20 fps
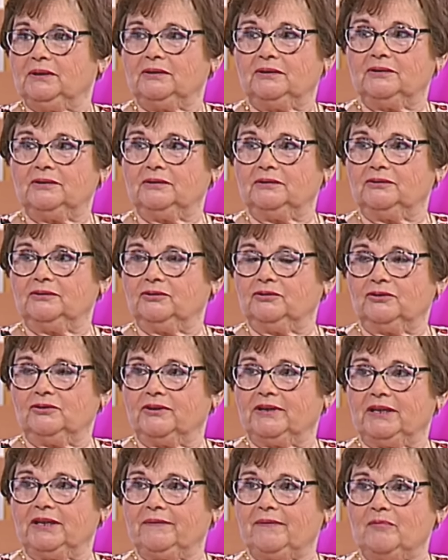mm, nos
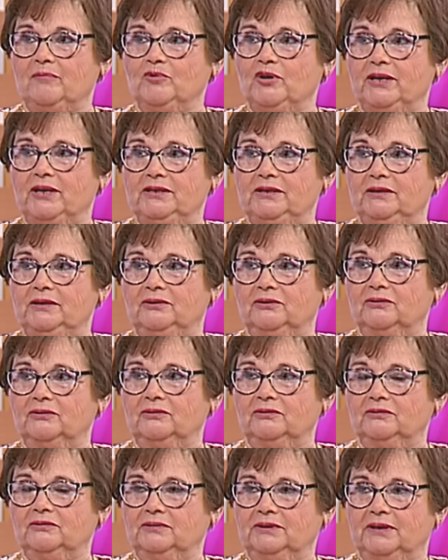quedábamos allí
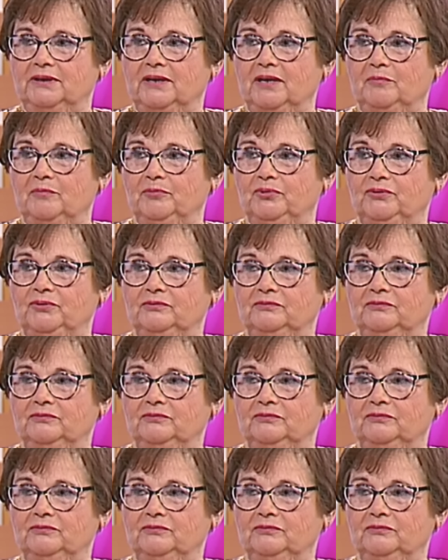todos, en el campo.